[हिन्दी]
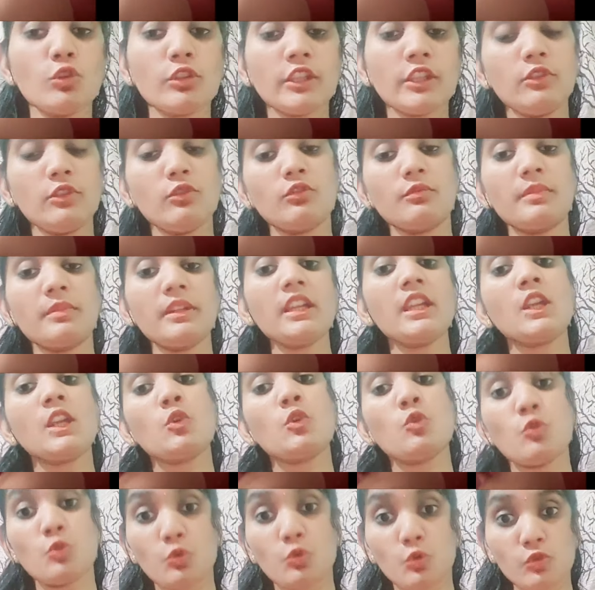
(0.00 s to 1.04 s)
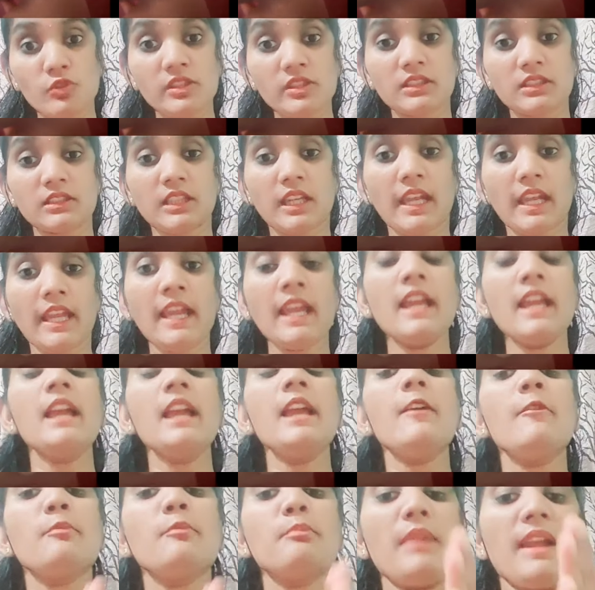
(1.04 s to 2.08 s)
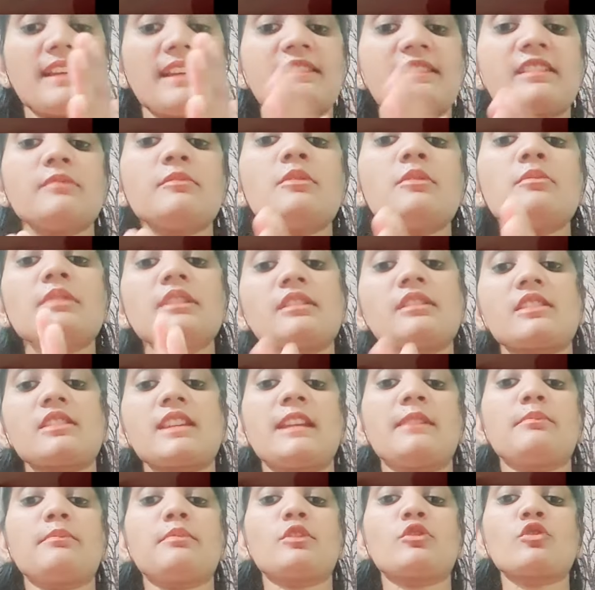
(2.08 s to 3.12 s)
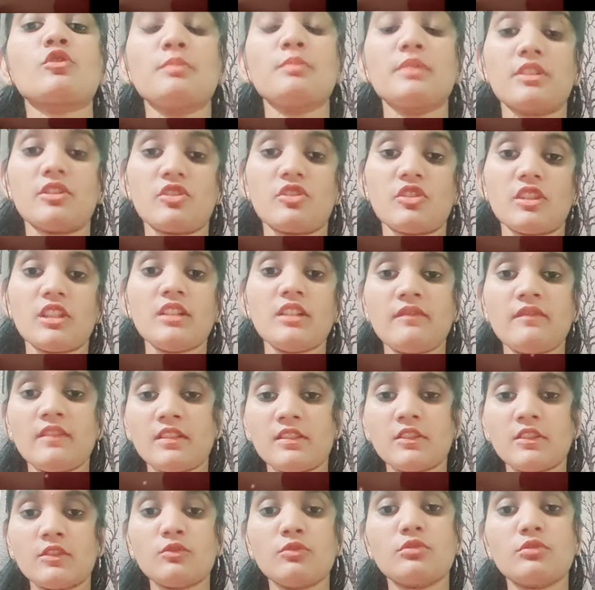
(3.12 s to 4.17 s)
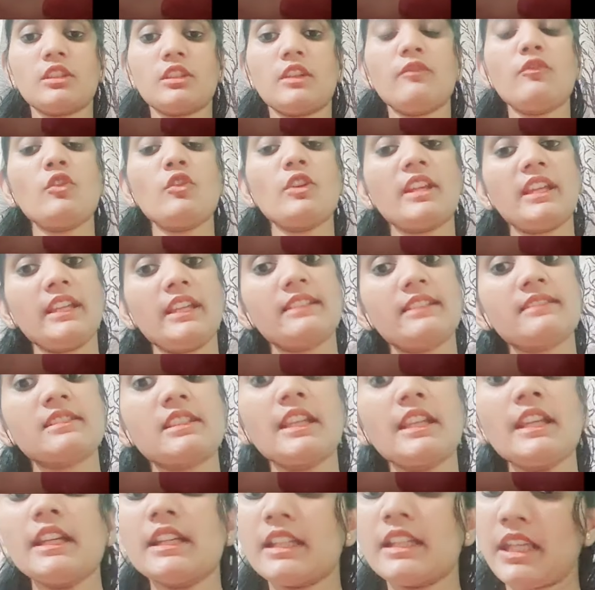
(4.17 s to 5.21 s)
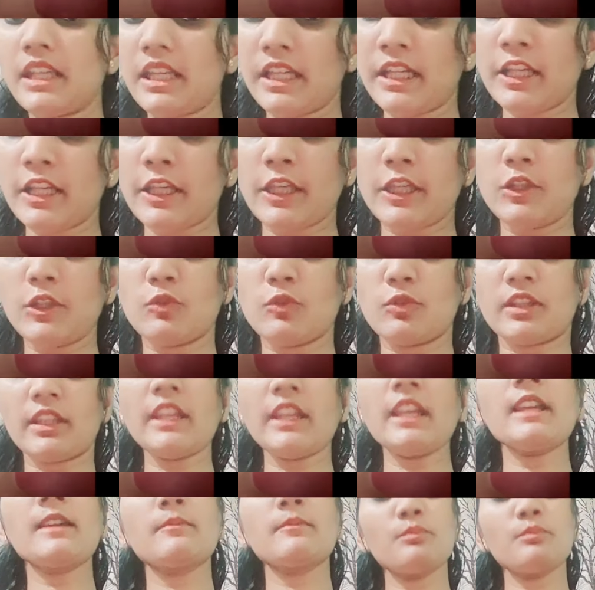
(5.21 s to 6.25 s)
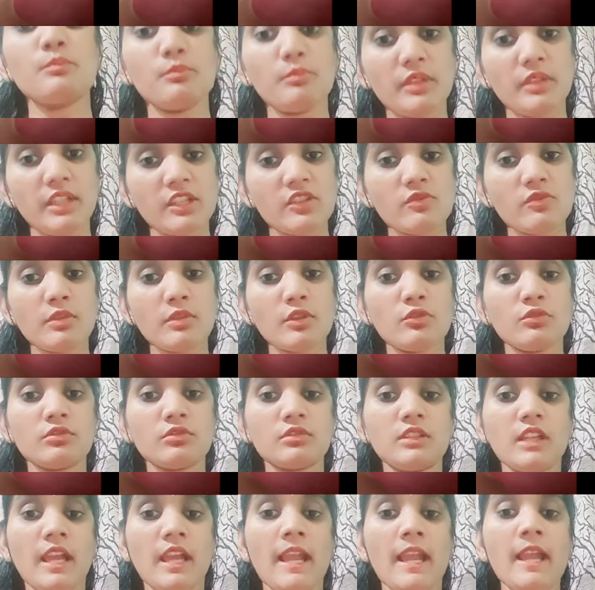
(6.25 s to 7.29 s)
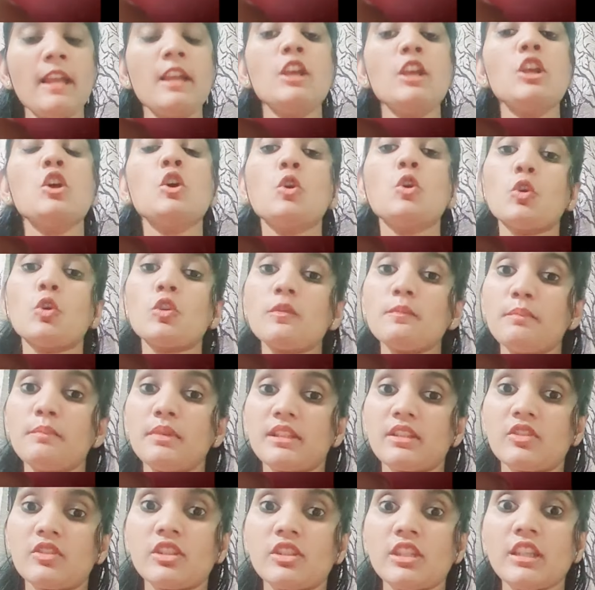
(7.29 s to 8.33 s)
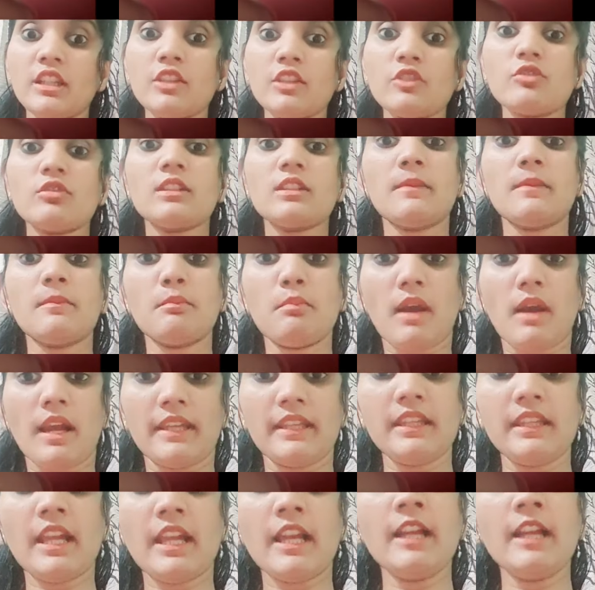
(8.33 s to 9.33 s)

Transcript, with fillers: दो किलो भी हो सकता है मैक्सिमम इस टाइम पे जो बच्चे का वजन होता है वो एक से डेढ़ किलो के बीच में होता है और बच्चे की जो लंबाई